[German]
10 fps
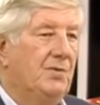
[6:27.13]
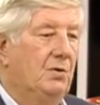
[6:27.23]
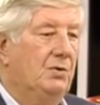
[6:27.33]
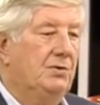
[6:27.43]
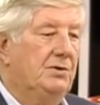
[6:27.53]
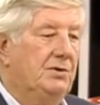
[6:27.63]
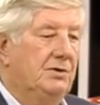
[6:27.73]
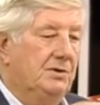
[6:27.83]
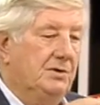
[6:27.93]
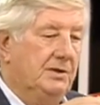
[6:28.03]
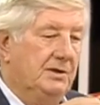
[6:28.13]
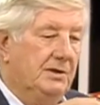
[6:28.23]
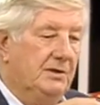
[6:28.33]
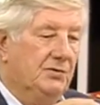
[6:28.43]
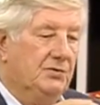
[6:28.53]
Mhm. Und äh,
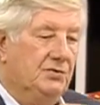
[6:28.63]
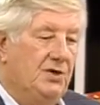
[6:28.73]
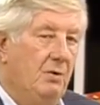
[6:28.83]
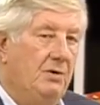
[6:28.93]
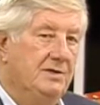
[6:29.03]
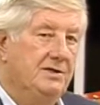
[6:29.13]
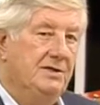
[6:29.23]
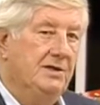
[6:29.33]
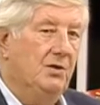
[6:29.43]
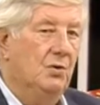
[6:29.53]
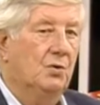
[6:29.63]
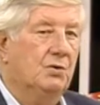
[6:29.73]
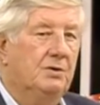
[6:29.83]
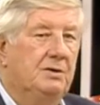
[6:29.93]
so schaukeln sich die hoch.